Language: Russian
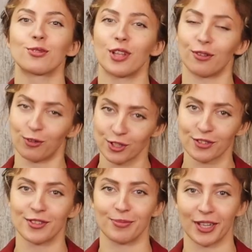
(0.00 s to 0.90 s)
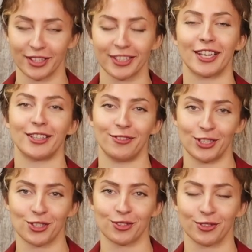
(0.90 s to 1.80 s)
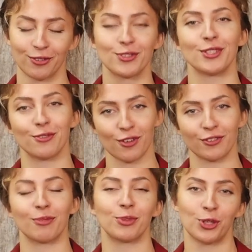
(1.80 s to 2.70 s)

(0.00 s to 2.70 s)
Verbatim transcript: С удовольствием на них отвечу. Всего вам